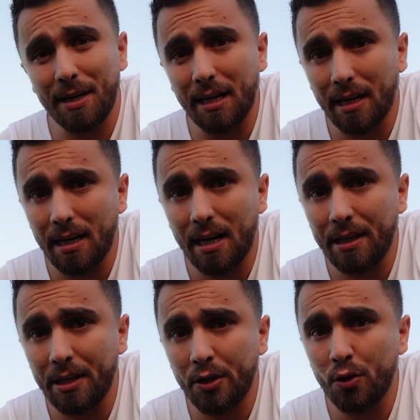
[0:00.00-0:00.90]
اللي
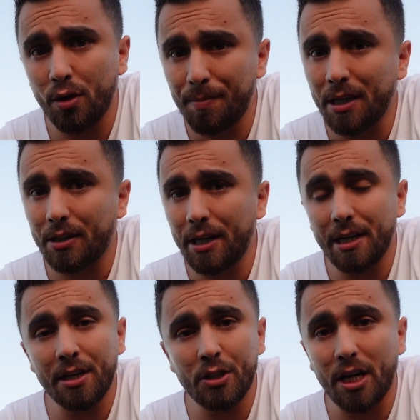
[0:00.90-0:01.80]
خلاني انه ابدا طريق
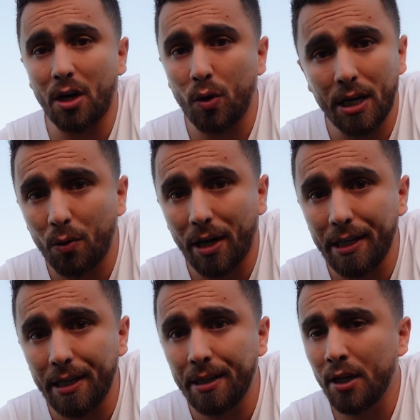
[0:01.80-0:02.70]
النجاح وانا
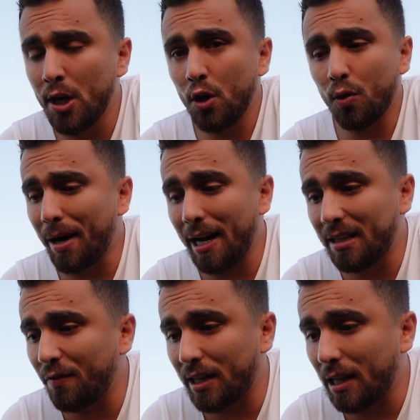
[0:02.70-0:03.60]
وحيد وما
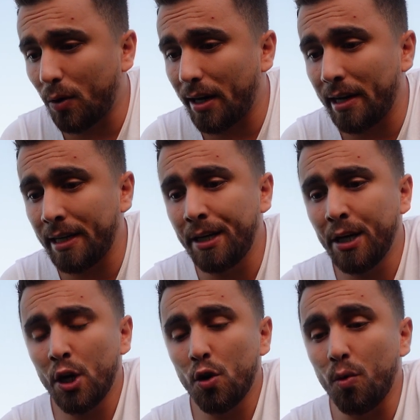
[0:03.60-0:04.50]
التفت لوراي
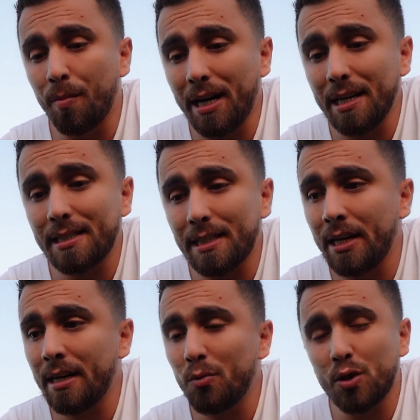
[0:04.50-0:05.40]
وما
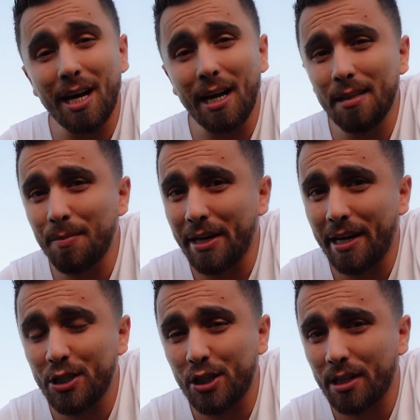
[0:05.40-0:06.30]
استنى مساعدة من
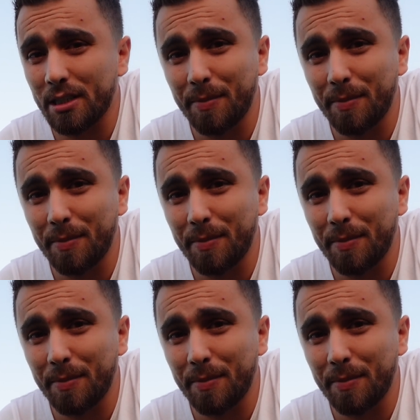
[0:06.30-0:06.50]
أي شخص